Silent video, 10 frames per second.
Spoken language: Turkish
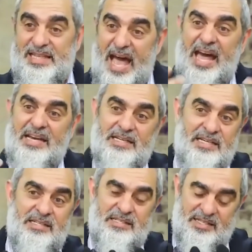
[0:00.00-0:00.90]
Der
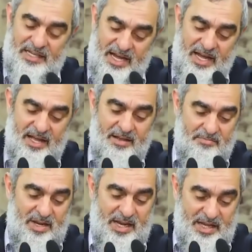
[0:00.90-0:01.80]
insana
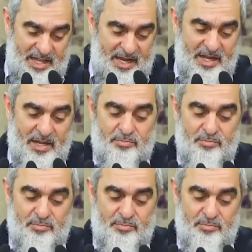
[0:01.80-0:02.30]
melekler.